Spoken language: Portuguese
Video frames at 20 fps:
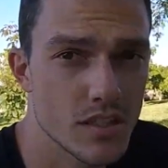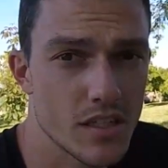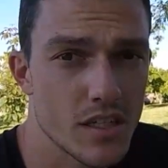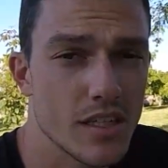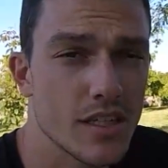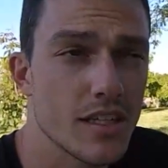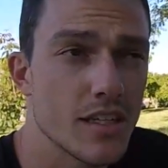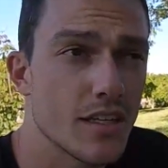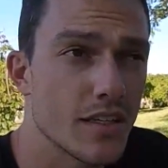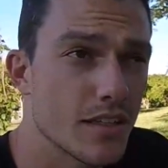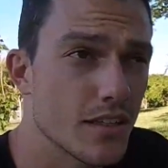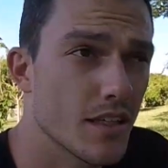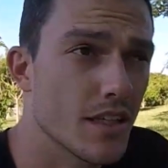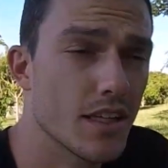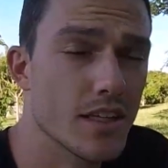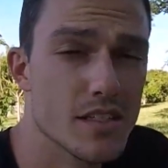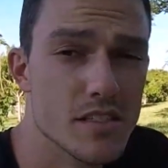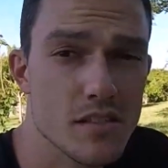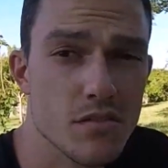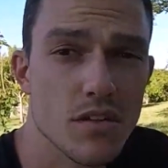é,
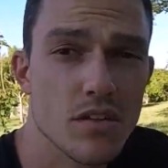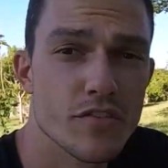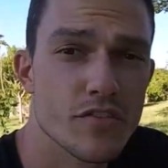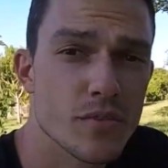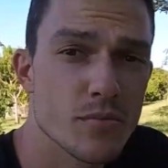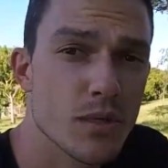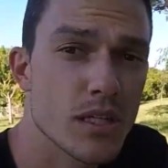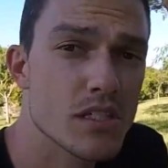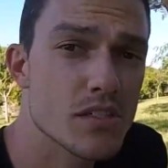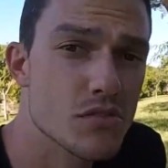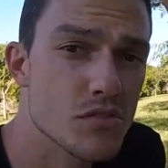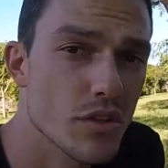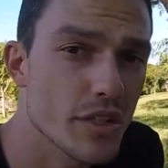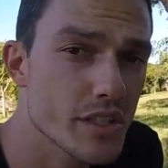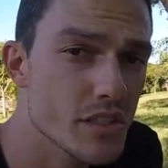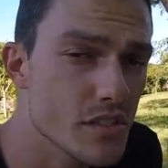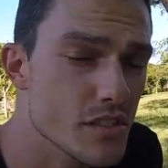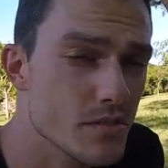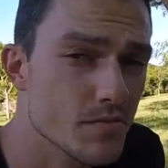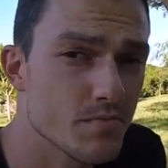relação a
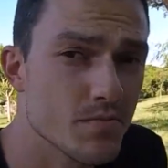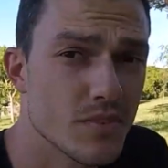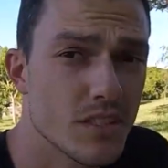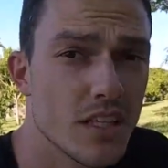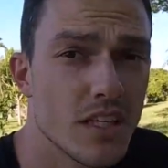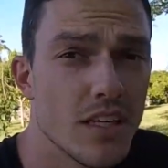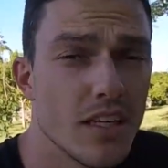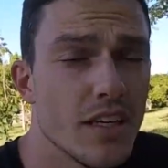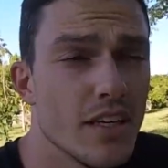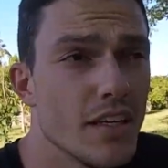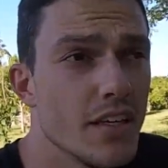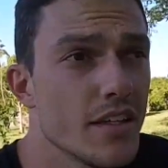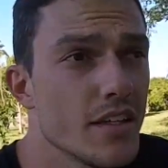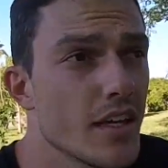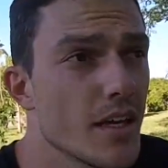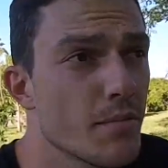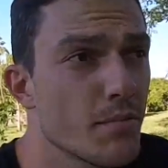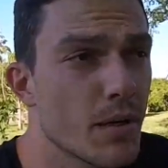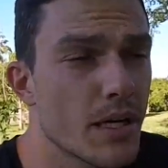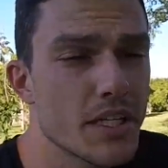vibrações e
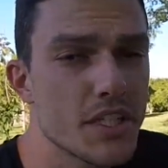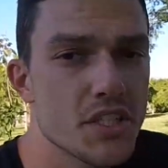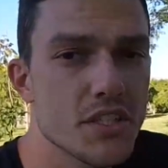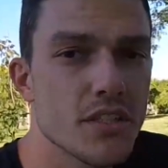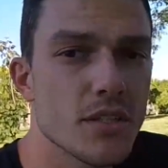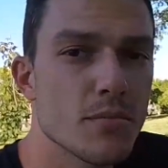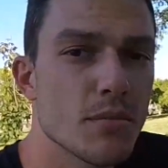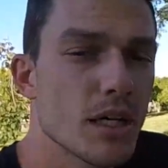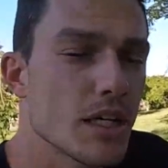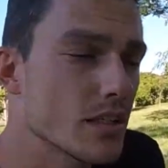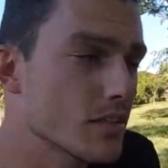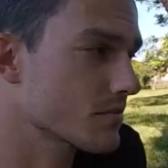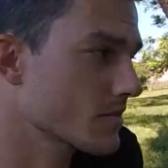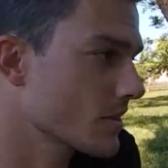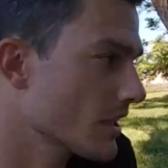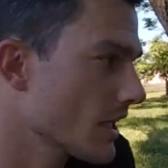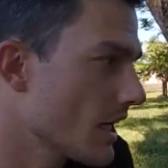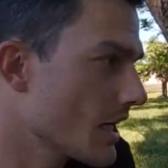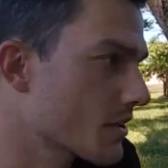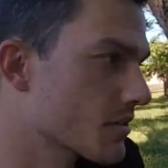a parte também,
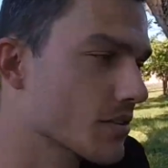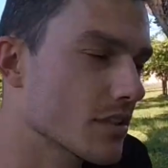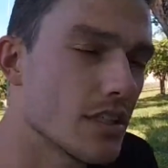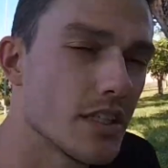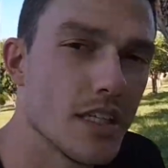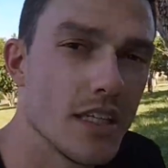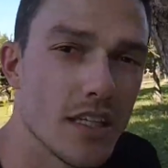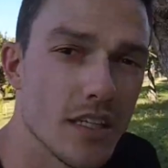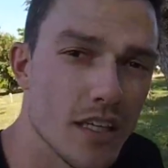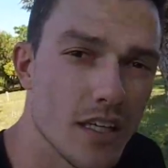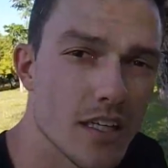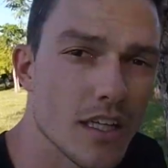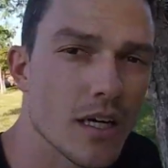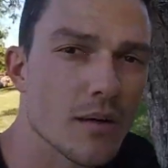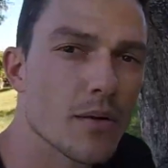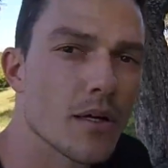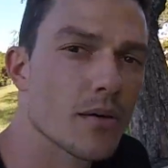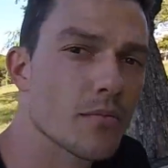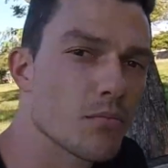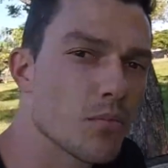claro, que dá
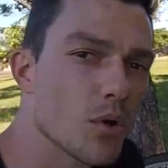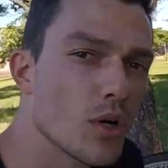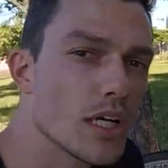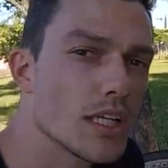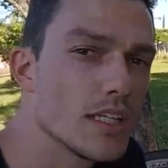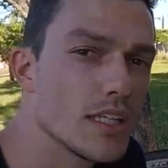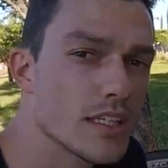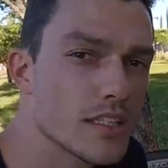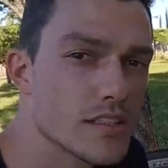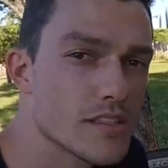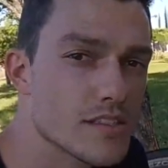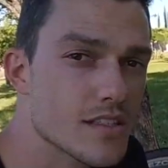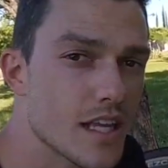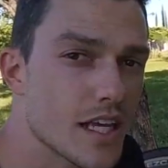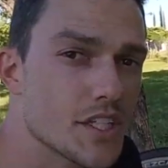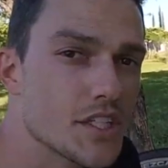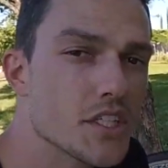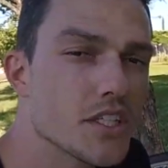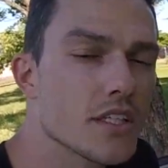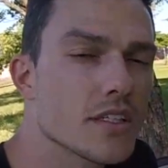uma boa linha de
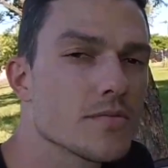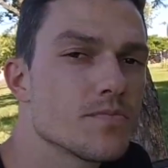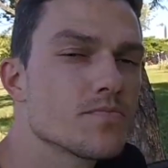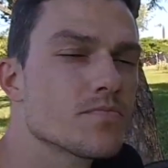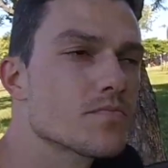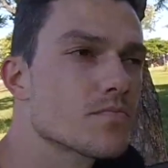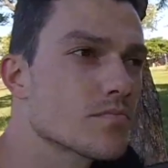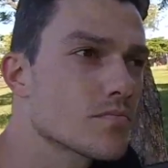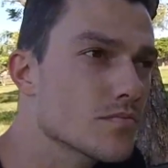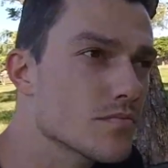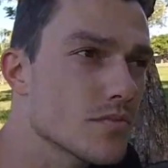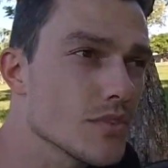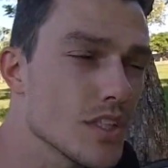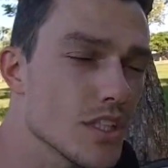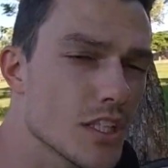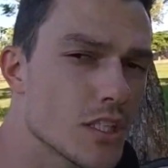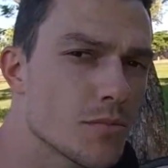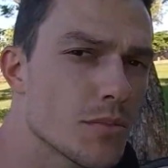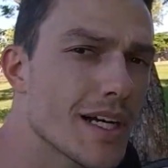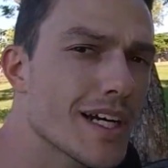estética
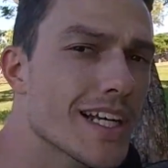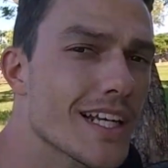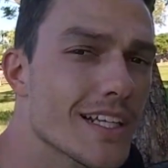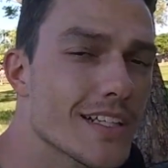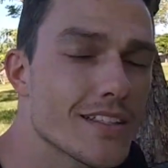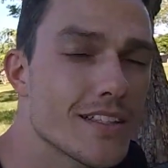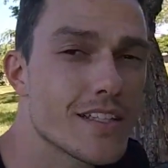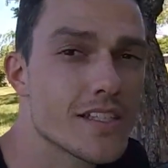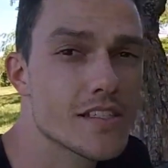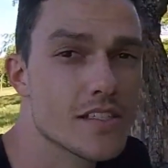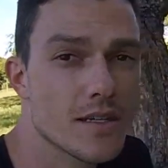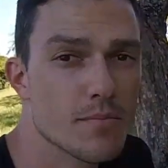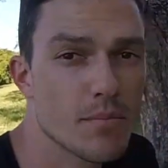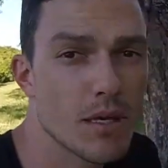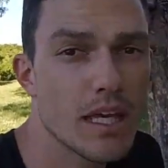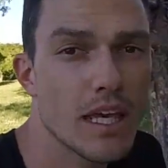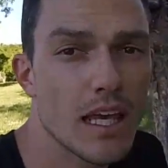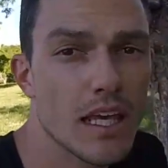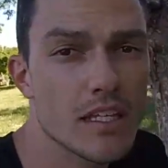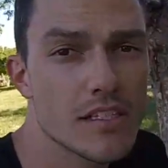e uma característica
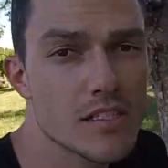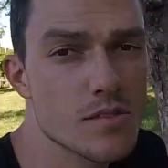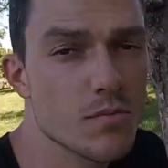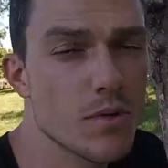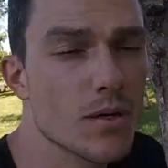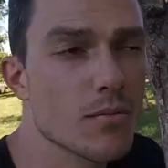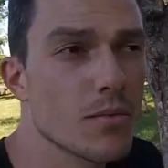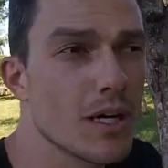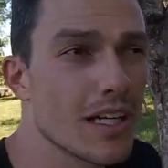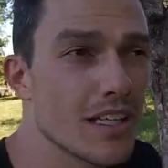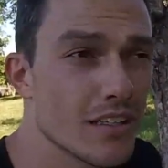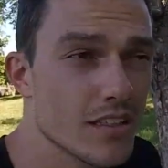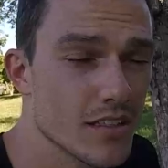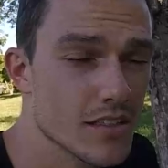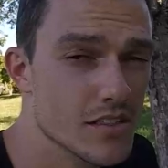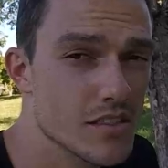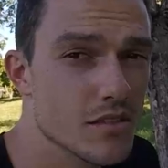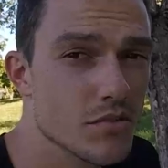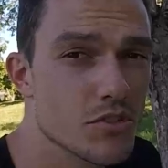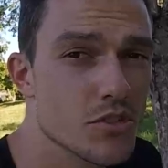bem race para bike,
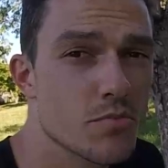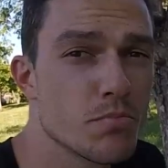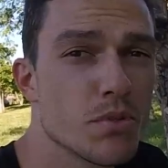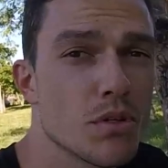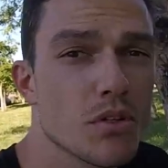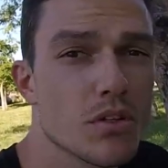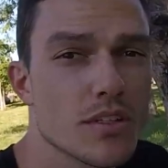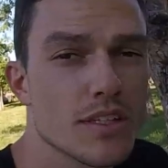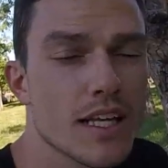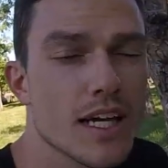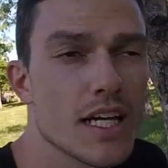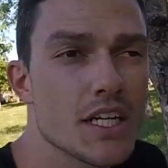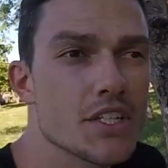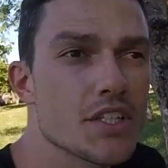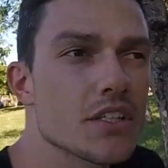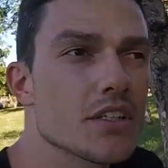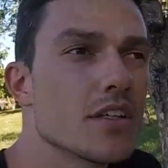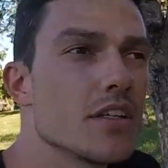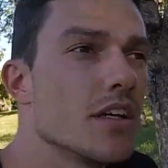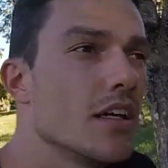questão de
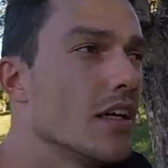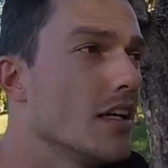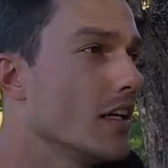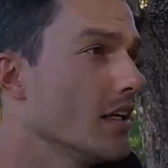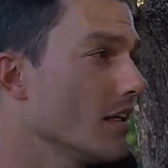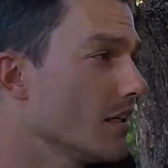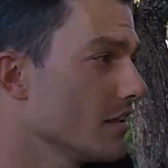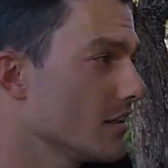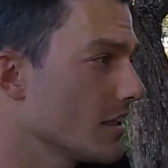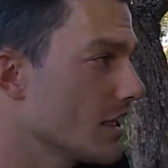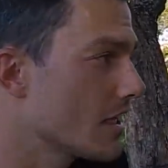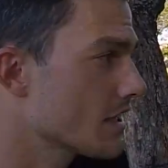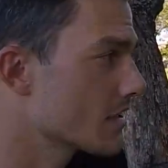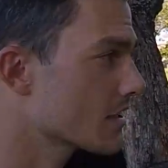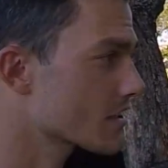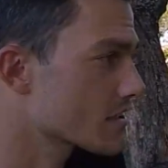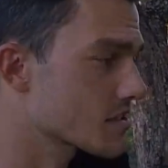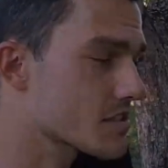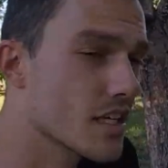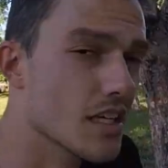pilotagem, né,
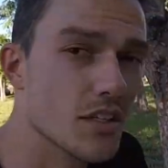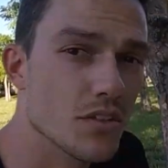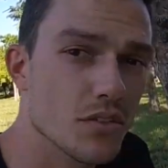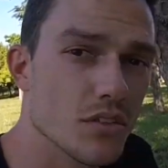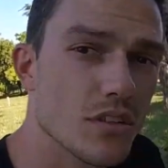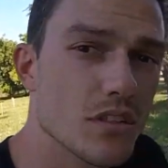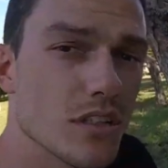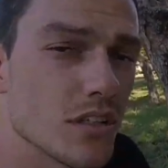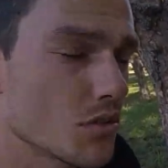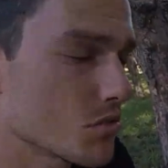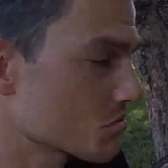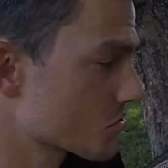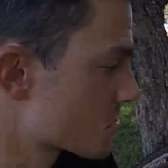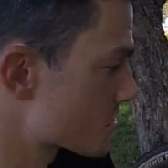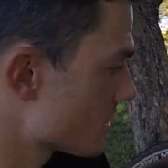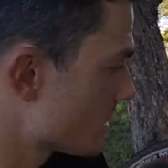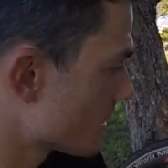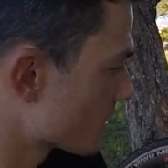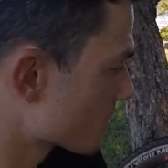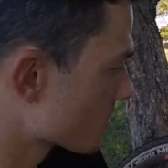trazendo
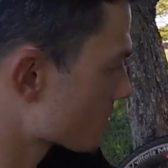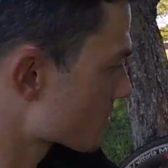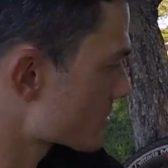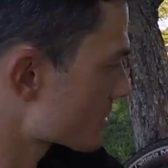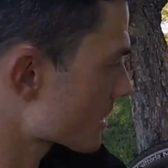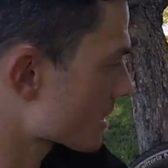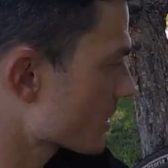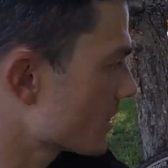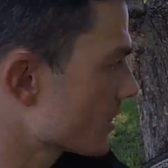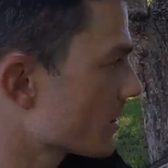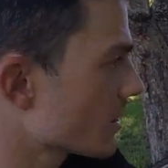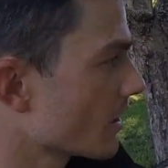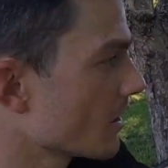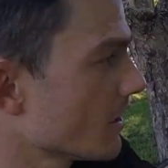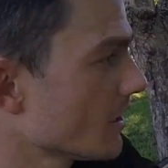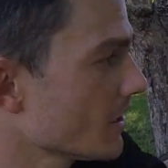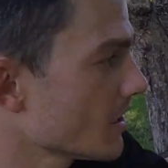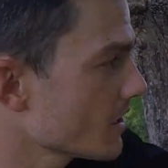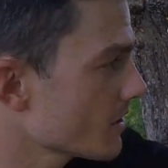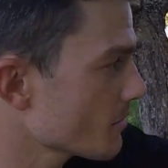os ângulos aqui
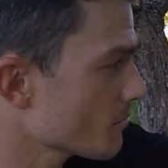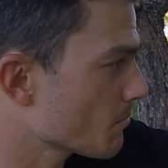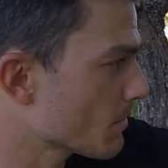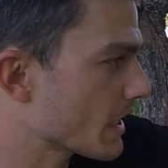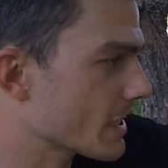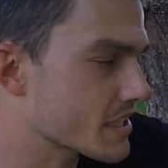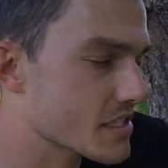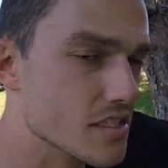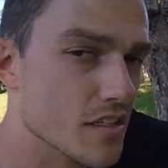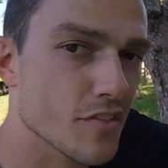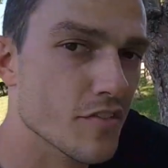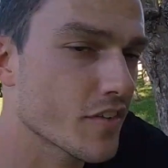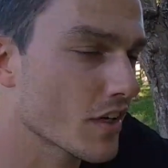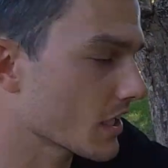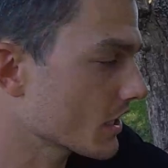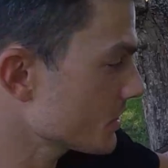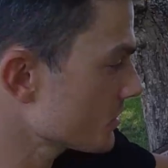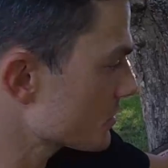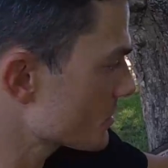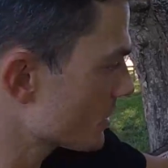mais à
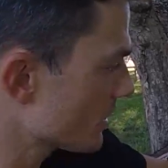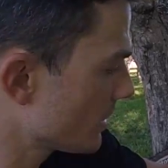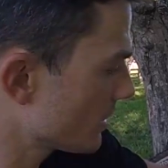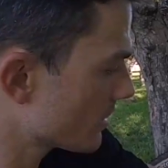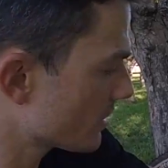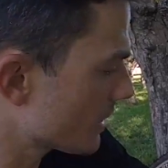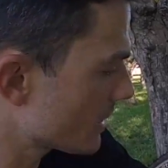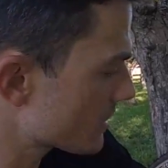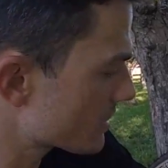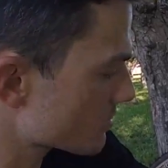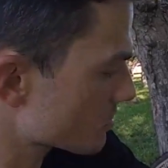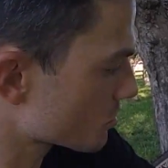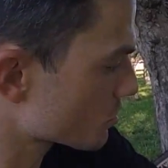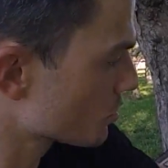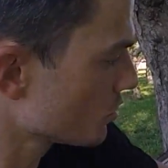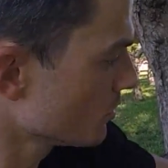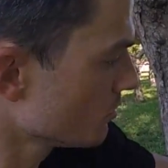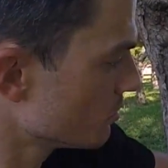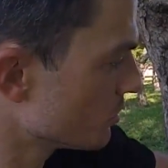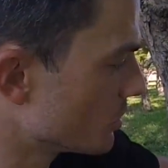frente, né, o
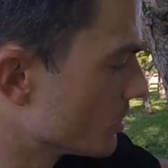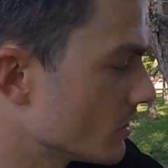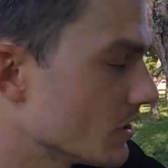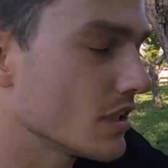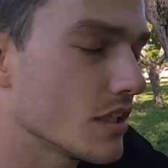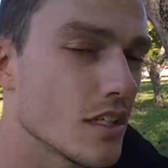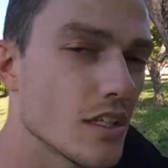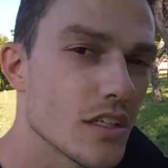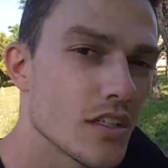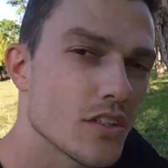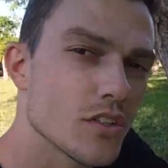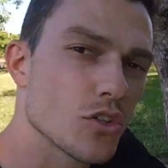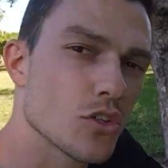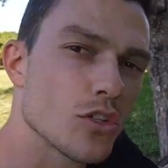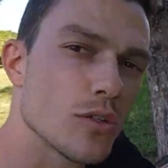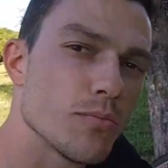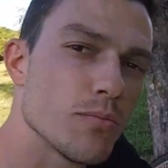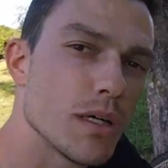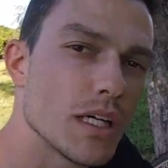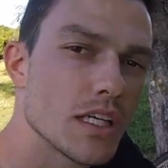tubo
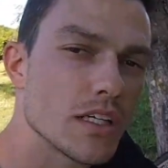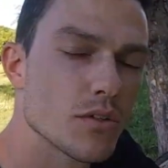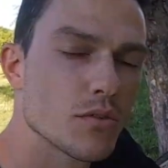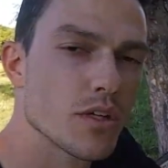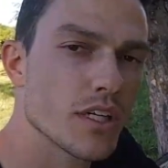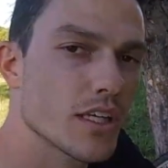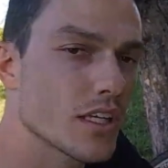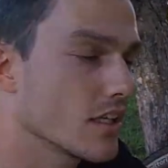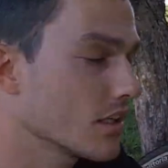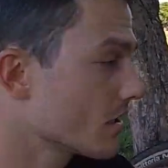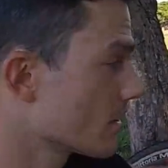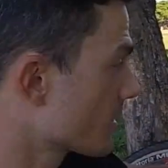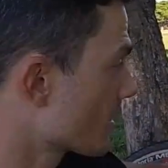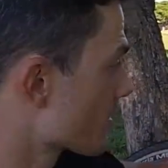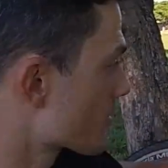do banco aqui,